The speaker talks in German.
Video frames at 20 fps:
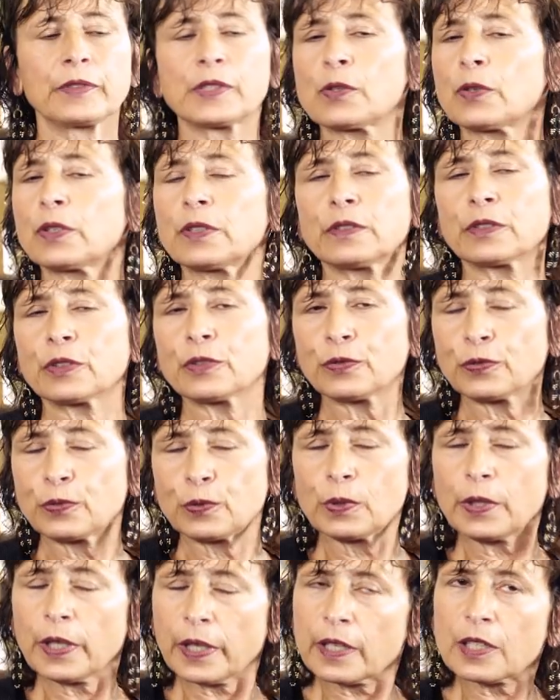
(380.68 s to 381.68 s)
soll ich ein
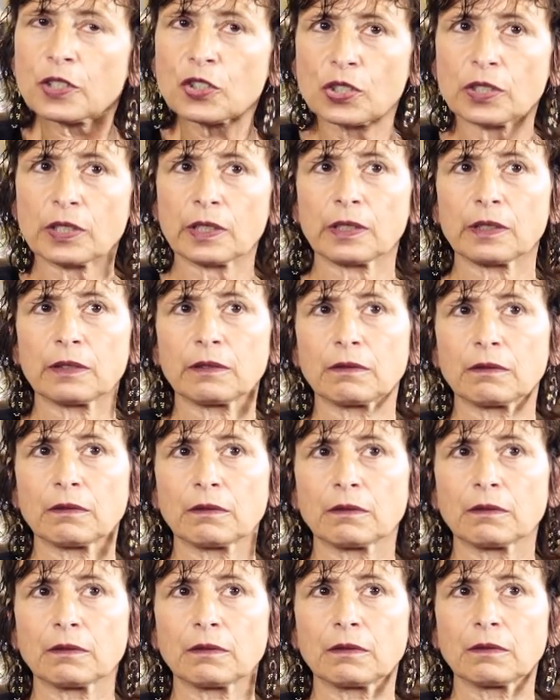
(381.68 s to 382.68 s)
Gefühl
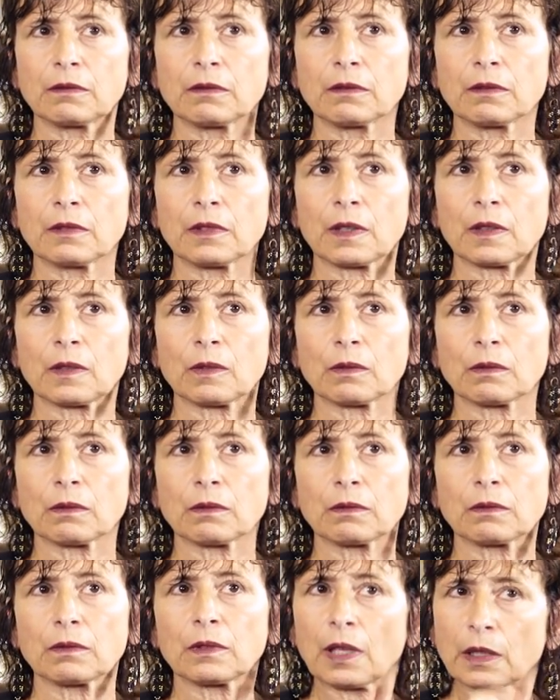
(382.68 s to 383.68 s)
herstellen? Also
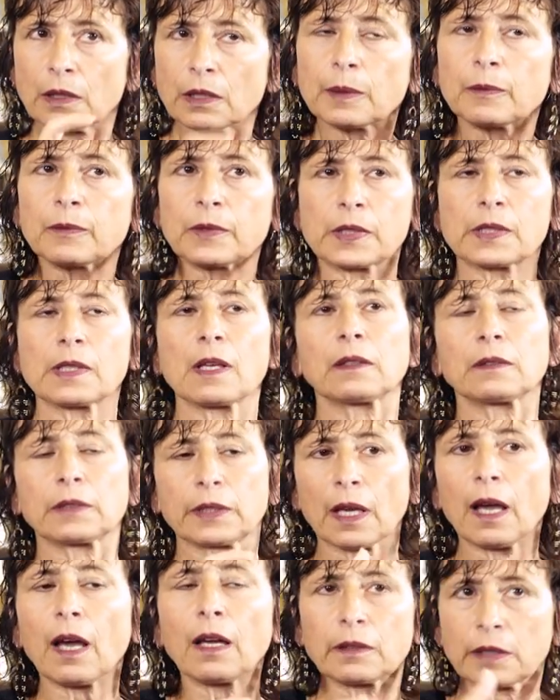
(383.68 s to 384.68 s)
dann, wie
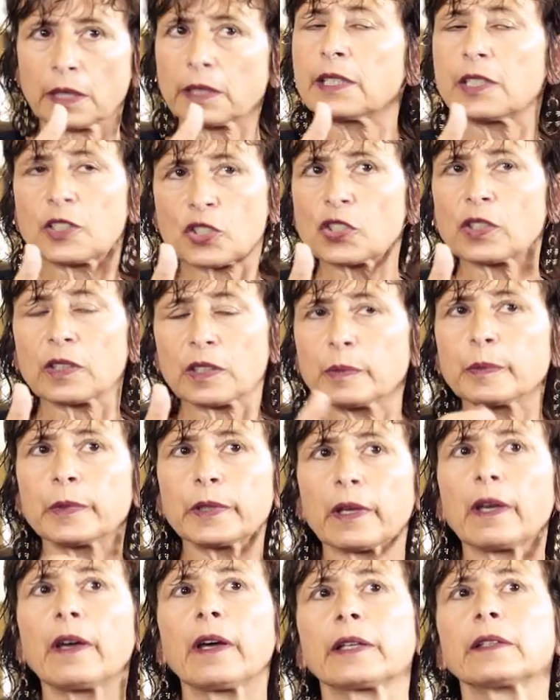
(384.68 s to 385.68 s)
gesagt, ja, da kitsche ich
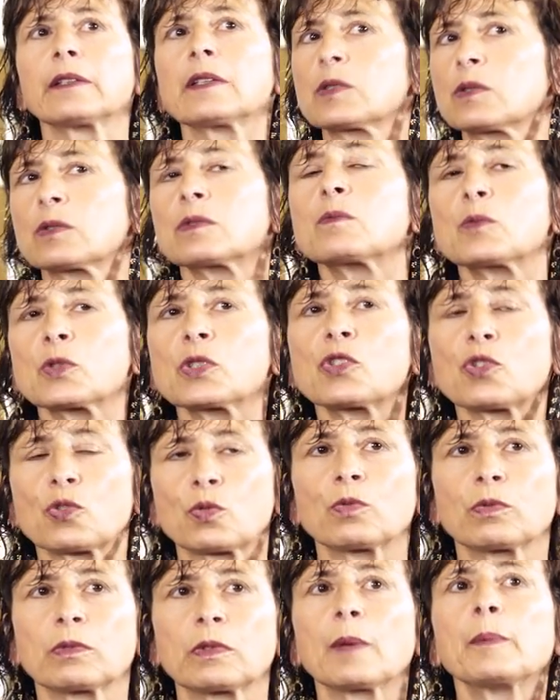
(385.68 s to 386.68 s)
mich rein. Also das muss ich
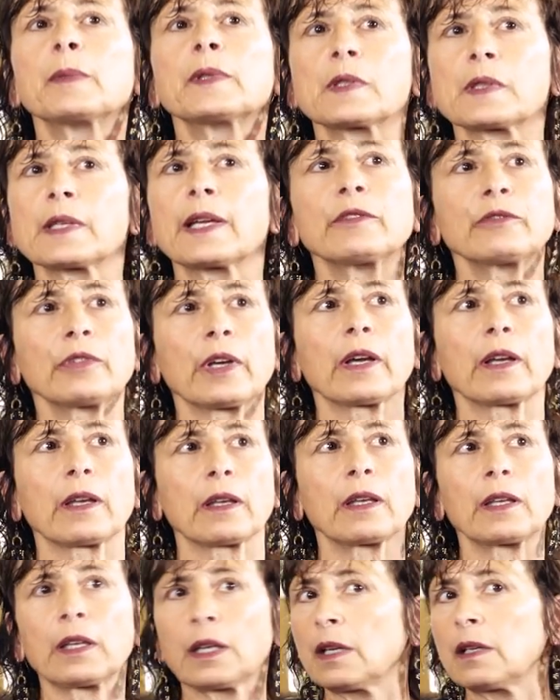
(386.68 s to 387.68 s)
schon, damit es einfach
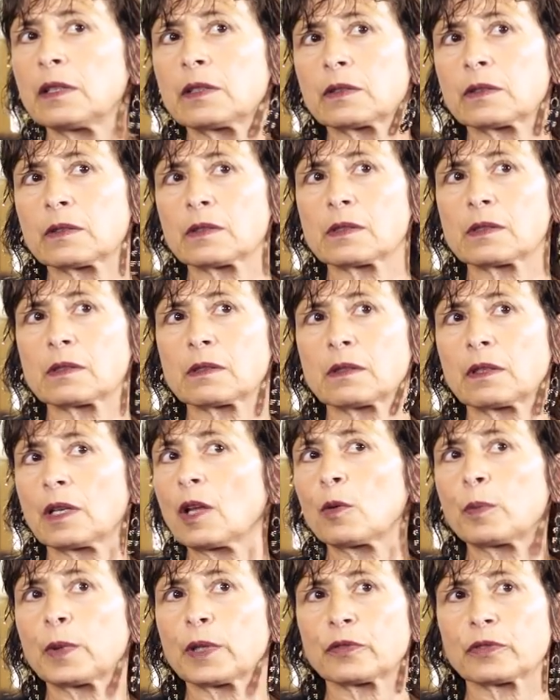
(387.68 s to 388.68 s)
ehrlich ist,
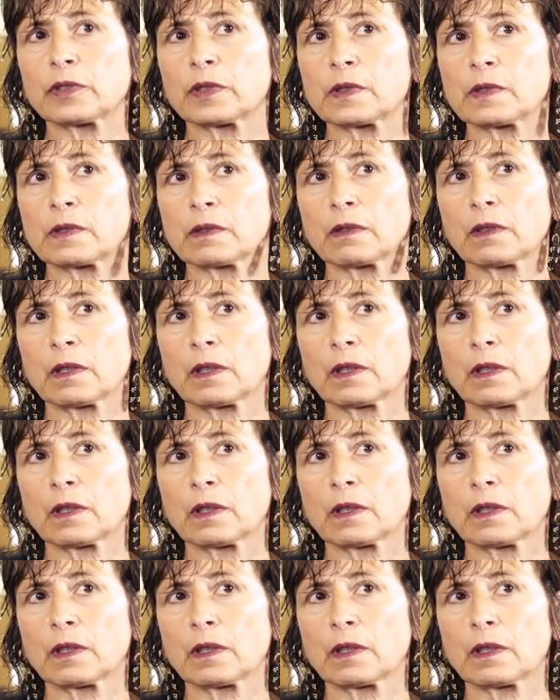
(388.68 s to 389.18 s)
glaubhaft ist.